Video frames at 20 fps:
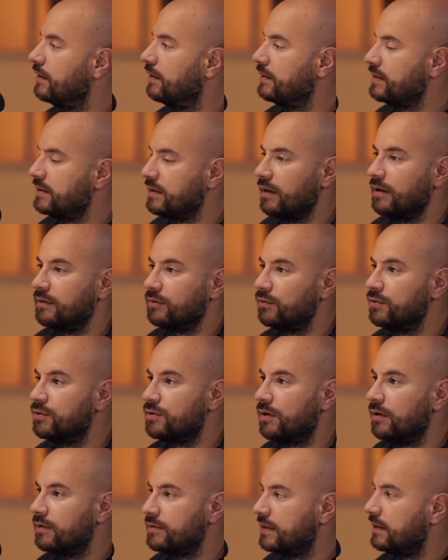euh, c'est un truc
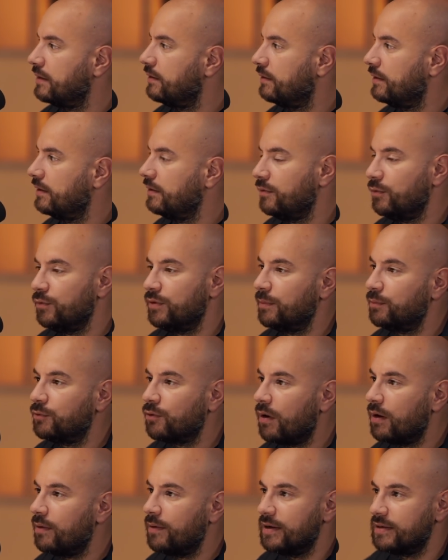genre, c'est le top
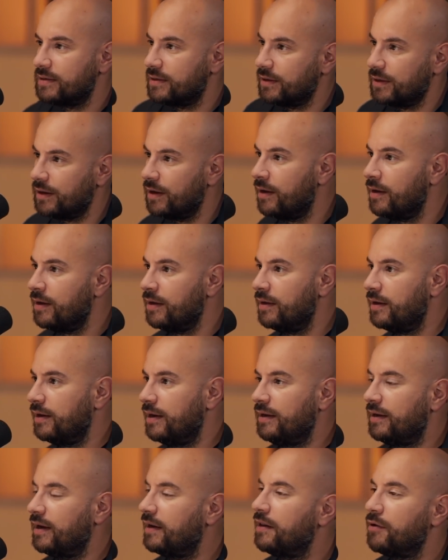3, quoi. C'est
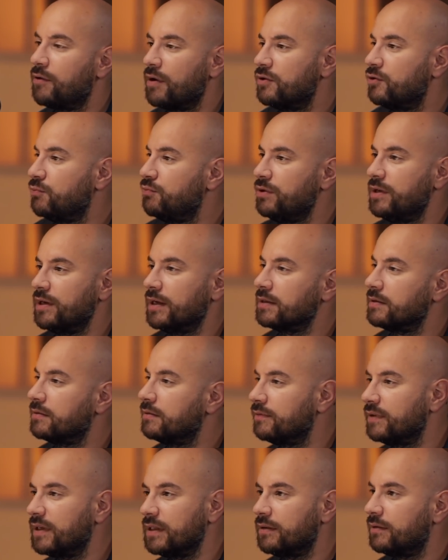les gars qui te connaissent depuis 15
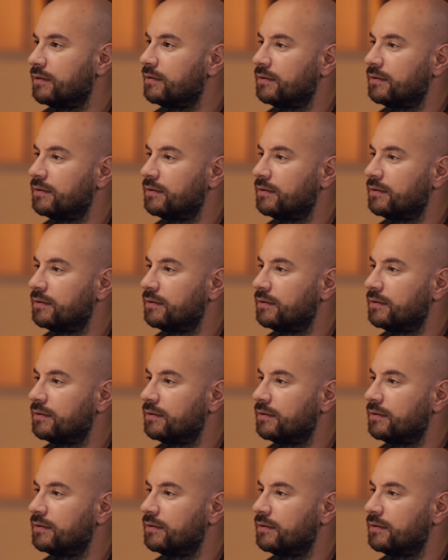ans, 20